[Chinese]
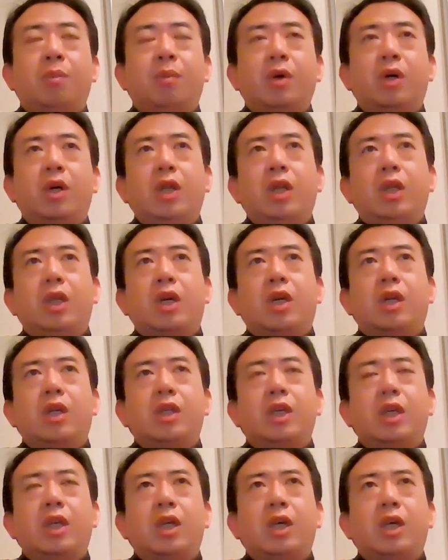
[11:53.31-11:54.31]
伯克利当
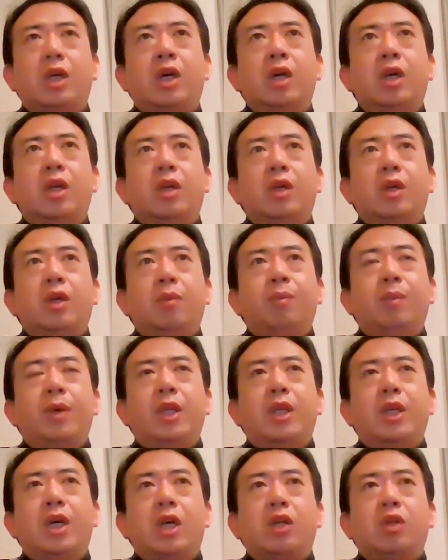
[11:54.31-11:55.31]
然在那个
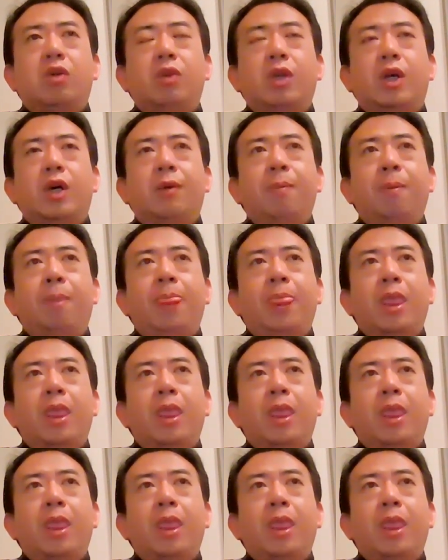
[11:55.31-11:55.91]
北加州呢。